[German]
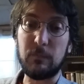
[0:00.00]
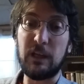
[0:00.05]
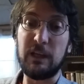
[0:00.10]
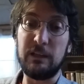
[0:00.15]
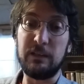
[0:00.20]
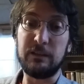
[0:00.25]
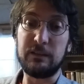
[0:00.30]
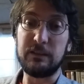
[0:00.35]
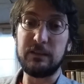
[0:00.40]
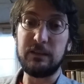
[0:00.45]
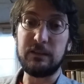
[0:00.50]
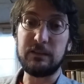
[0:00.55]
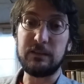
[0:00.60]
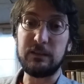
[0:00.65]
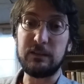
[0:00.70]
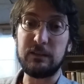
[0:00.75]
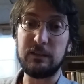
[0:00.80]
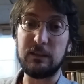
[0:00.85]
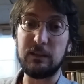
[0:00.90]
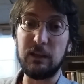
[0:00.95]
entzieht
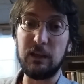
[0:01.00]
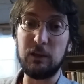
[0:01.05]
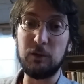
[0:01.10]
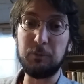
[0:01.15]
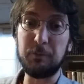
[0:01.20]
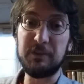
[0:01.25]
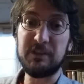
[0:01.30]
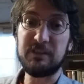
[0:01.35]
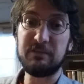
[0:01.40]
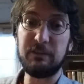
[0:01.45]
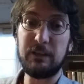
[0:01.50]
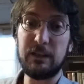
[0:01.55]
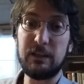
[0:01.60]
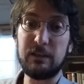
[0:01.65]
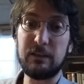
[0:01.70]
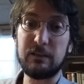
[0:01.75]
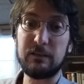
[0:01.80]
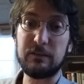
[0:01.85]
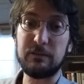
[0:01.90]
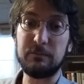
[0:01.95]
sich die
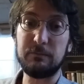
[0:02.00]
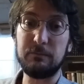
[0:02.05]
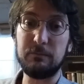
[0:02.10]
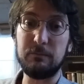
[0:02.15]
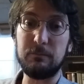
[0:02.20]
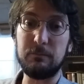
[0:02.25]
Glaubenswelt,